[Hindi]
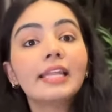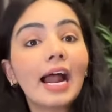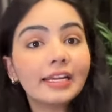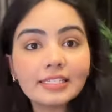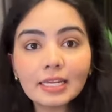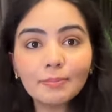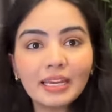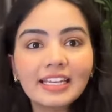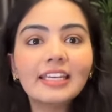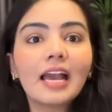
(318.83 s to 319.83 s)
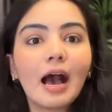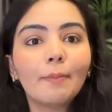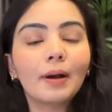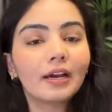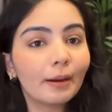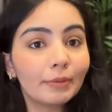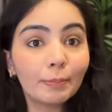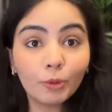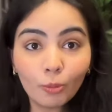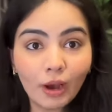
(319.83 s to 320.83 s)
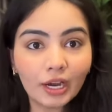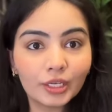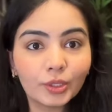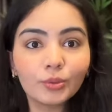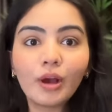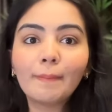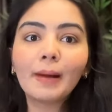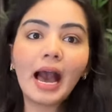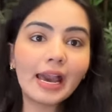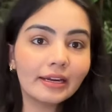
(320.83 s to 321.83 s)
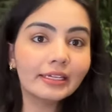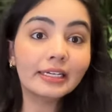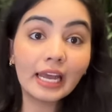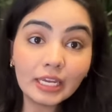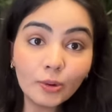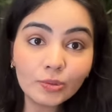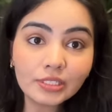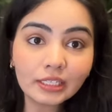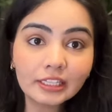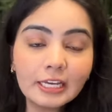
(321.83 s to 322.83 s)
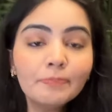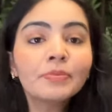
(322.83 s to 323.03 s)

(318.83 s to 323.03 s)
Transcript: दैट डजेंट मीन कि आप अगर आप डिप्लोमा करते हो तो आप हायर्ड नहीं हो सकते